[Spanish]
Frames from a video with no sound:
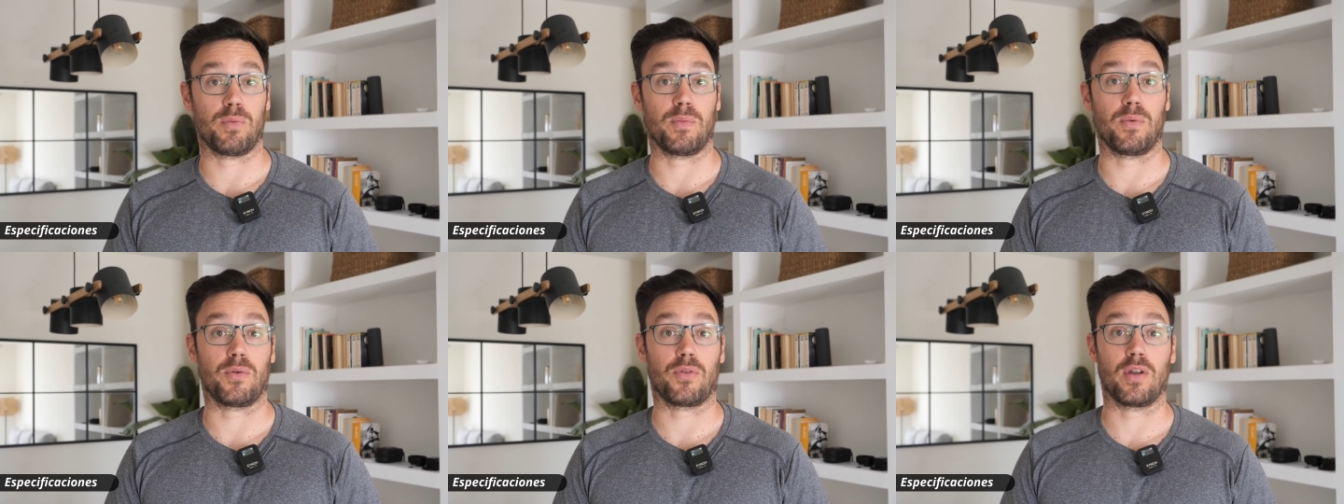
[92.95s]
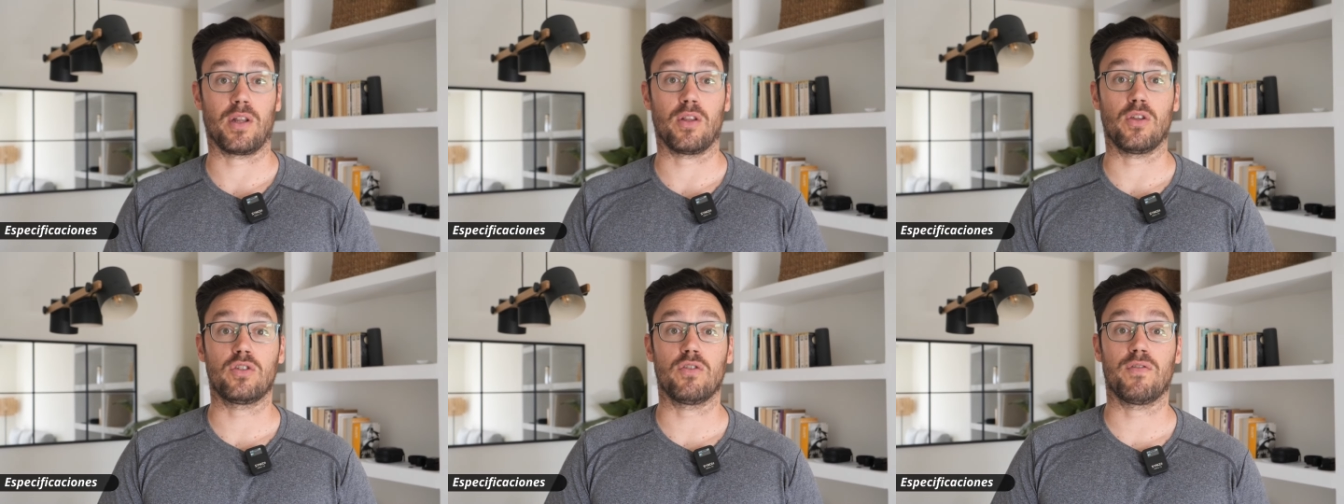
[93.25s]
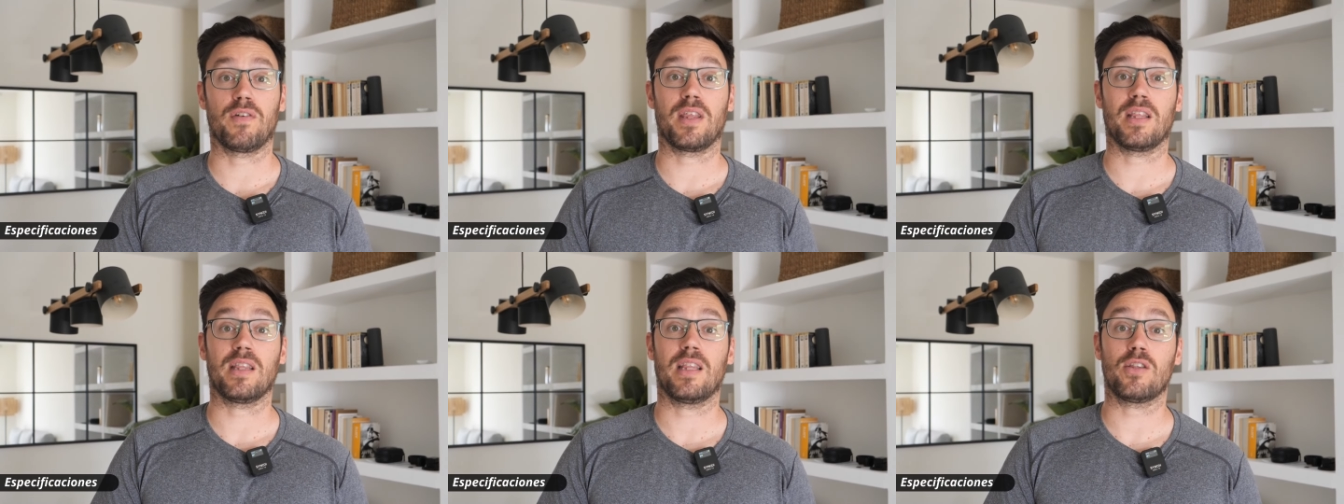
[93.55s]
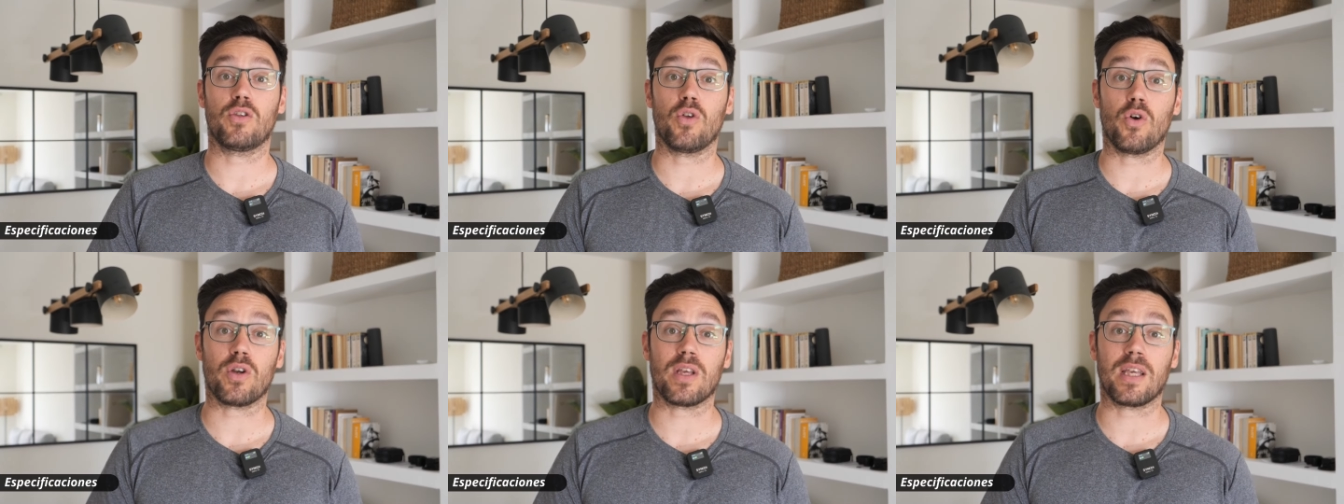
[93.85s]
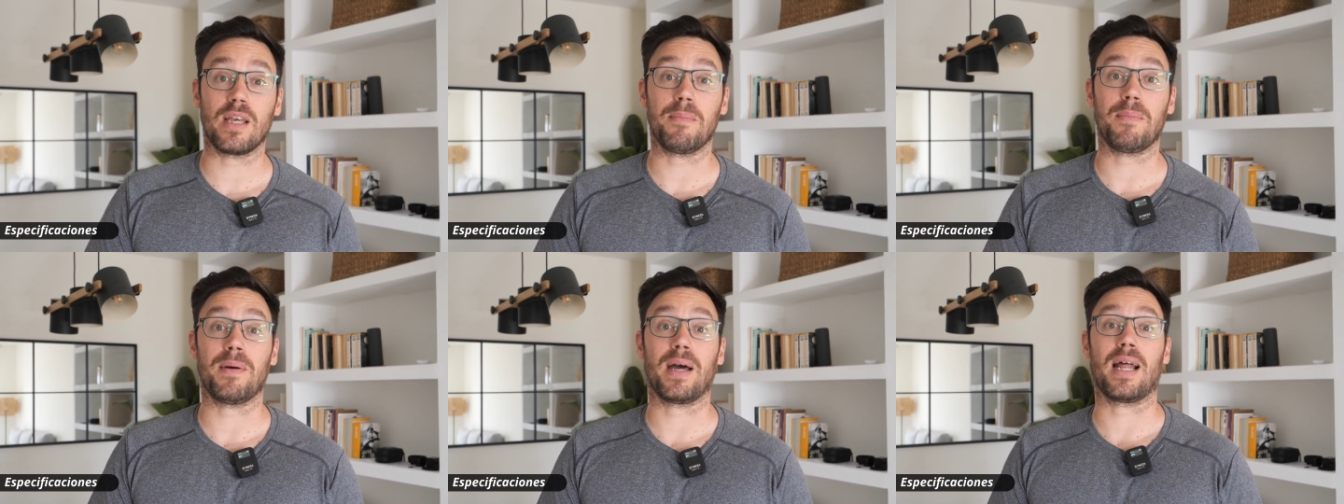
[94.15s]
proporcionando suficiente
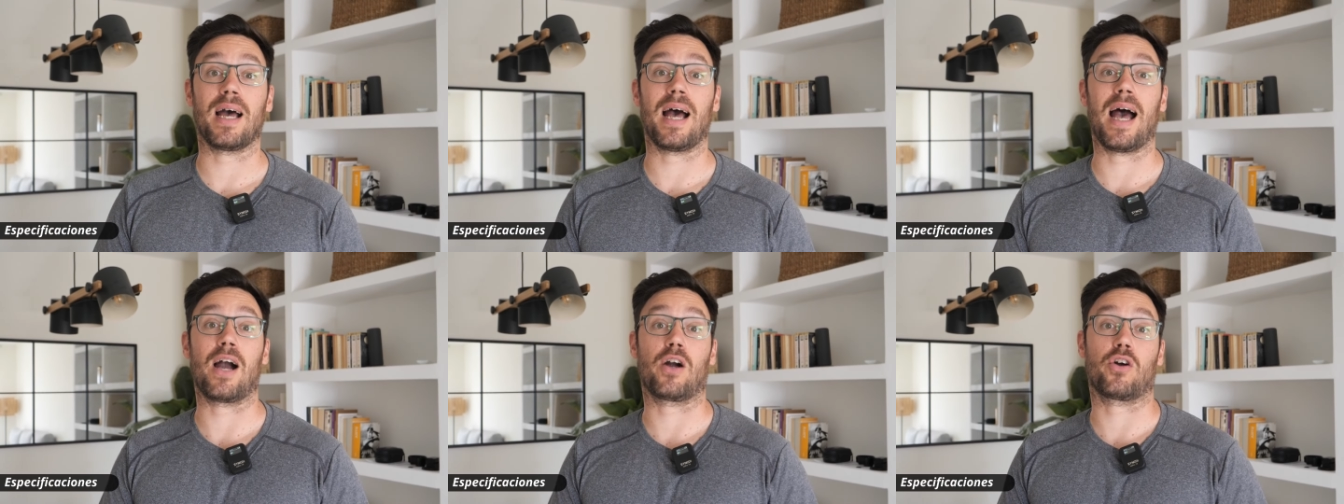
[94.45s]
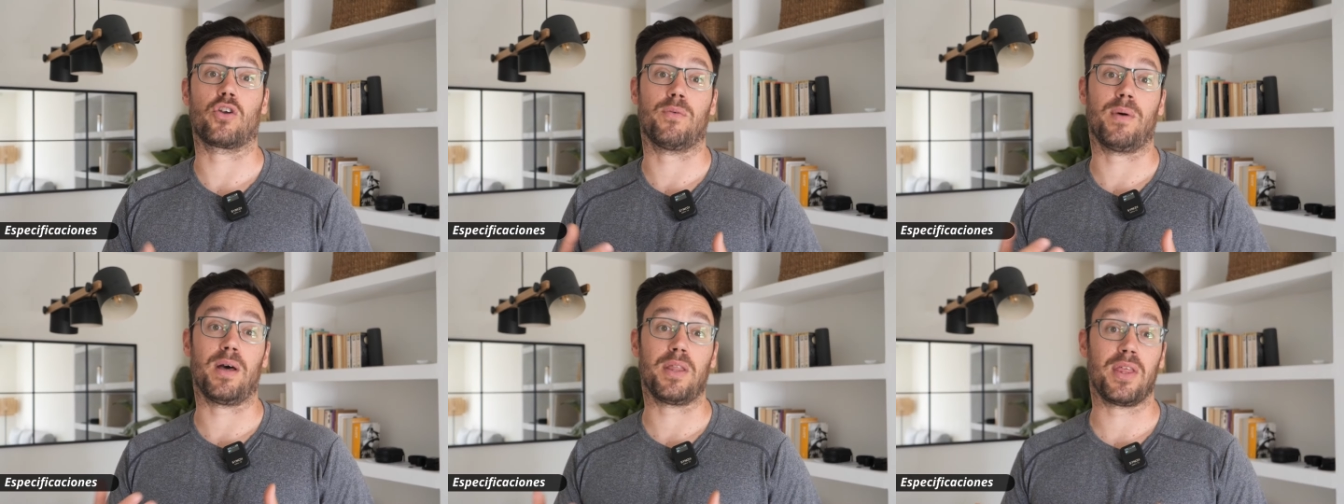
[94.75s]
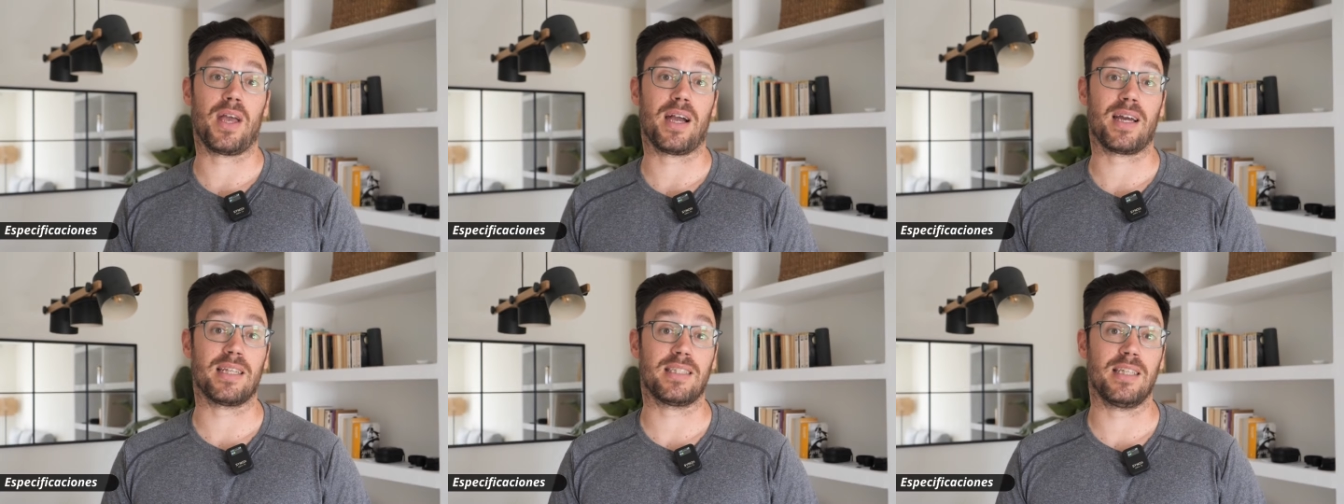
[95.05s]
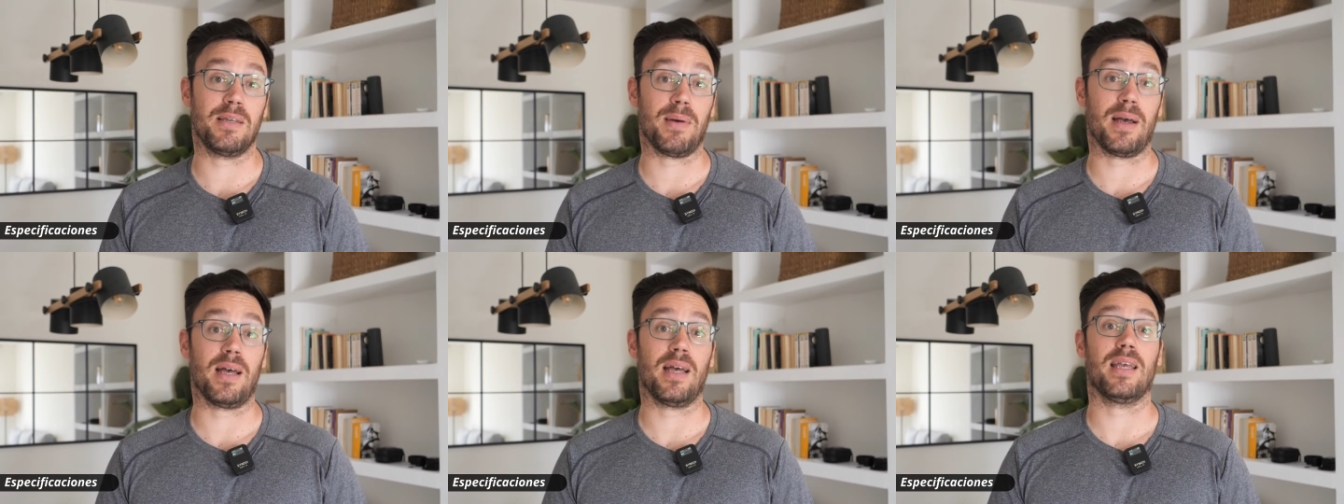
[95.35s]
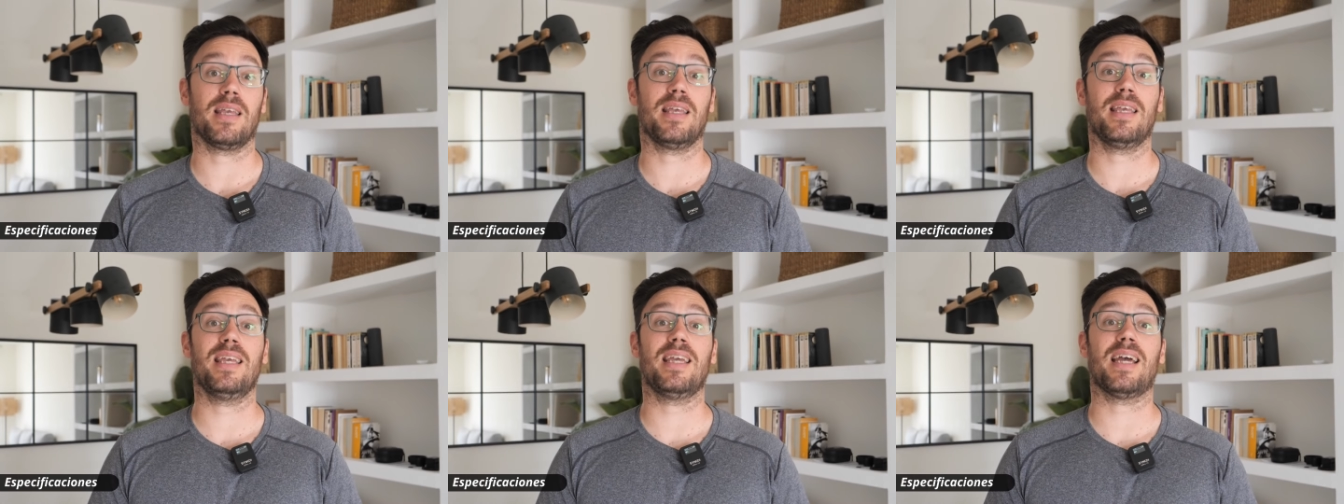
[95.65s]
torque para acrobacias agresivas
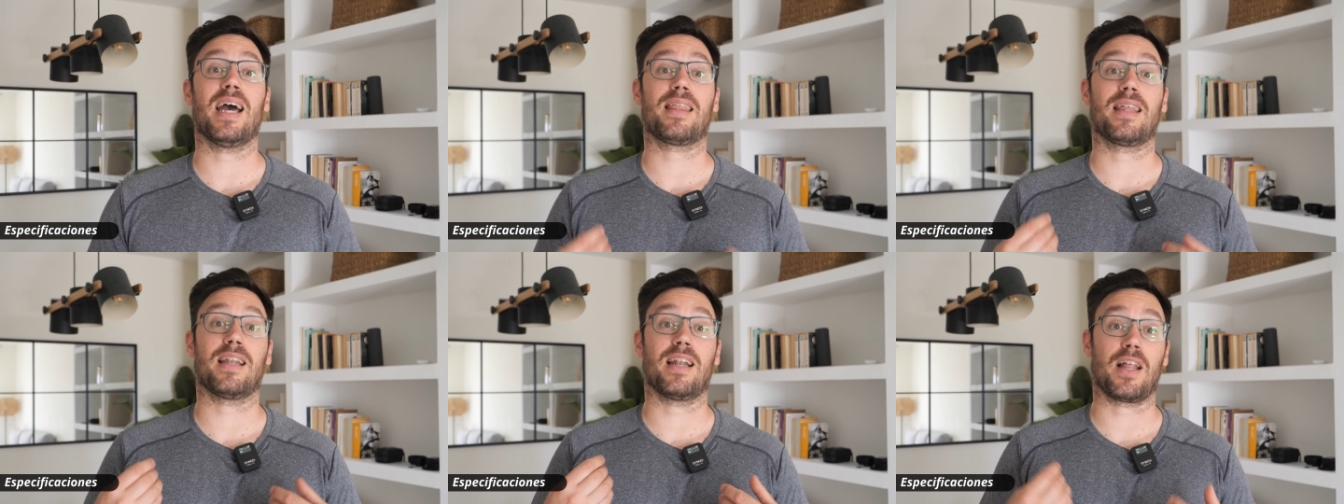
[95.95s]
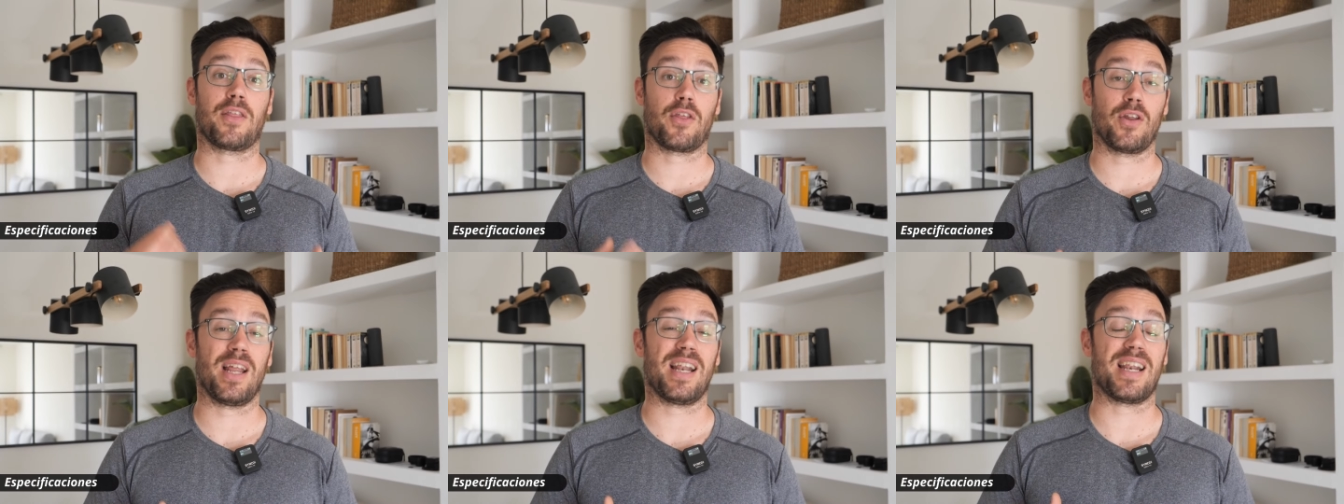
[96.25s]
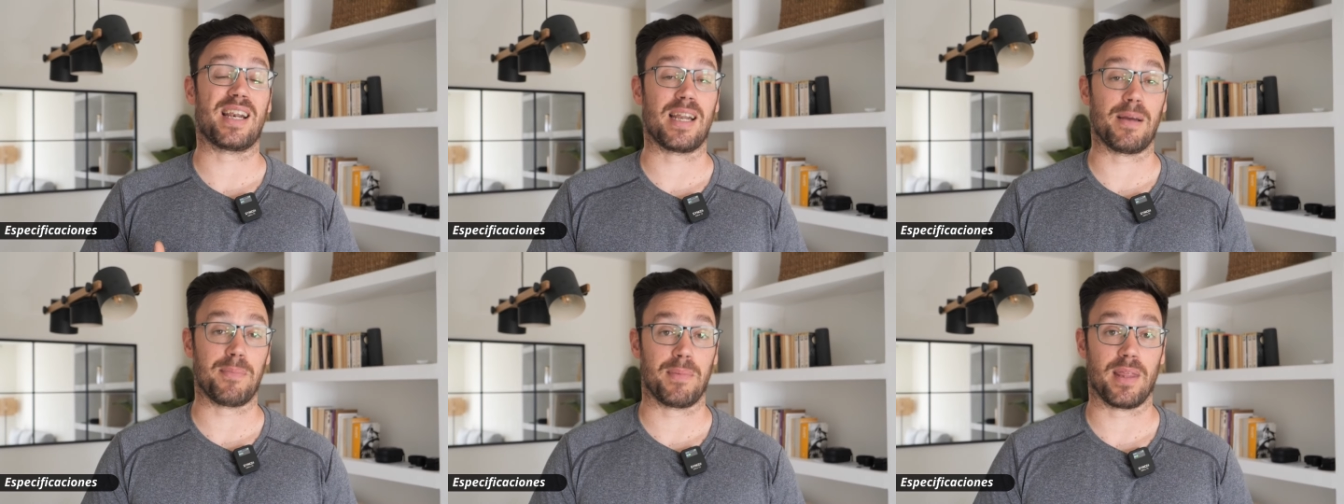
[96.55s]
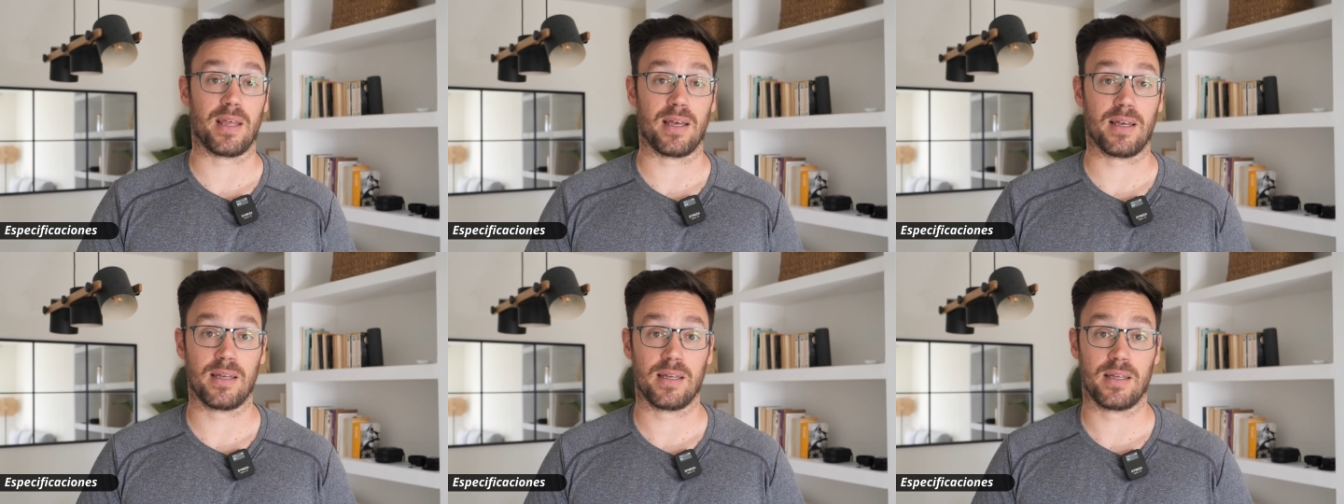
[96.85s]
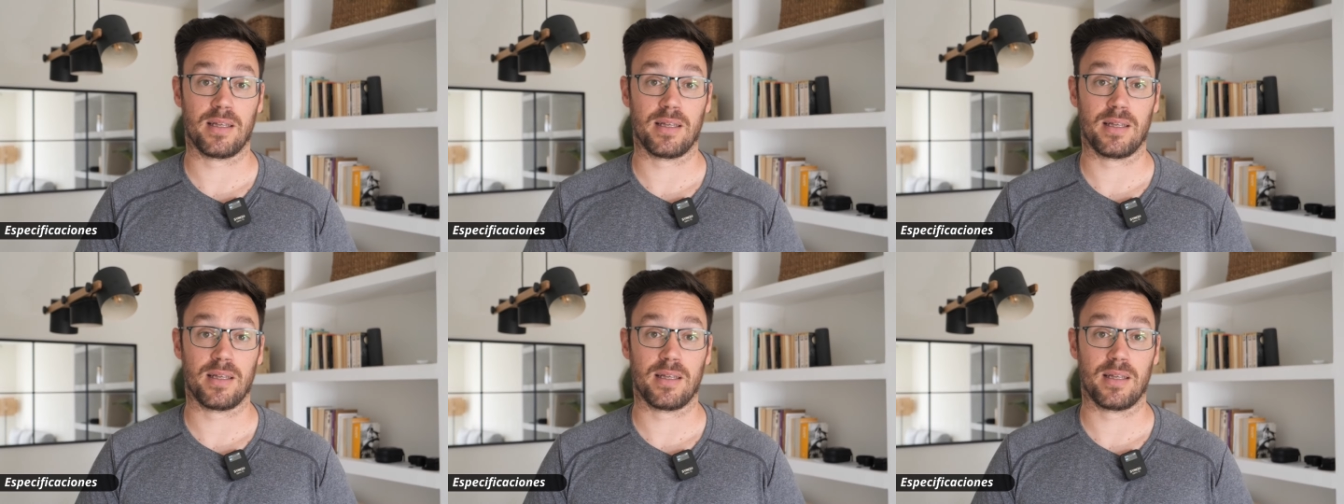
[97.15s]
y aceleraciones rápidas.